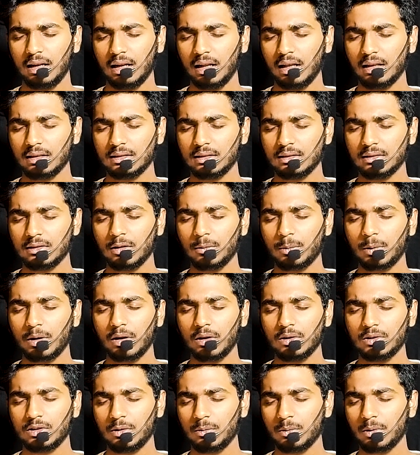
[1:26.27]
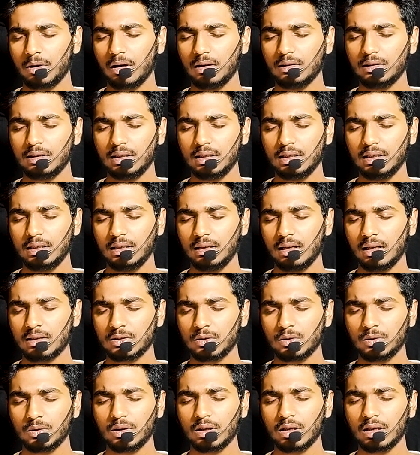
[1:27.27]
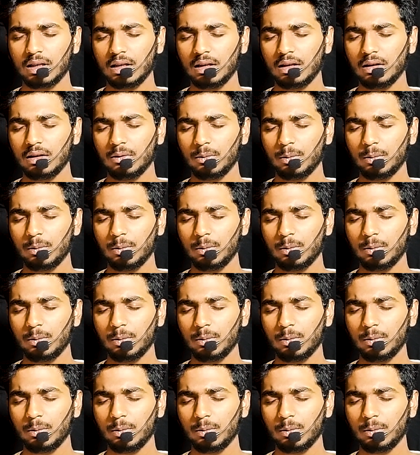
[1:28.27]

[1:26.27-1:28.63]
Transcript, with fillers: నా సొంత ప్రయోజనం కాదు తండ్రి నా సొంతగా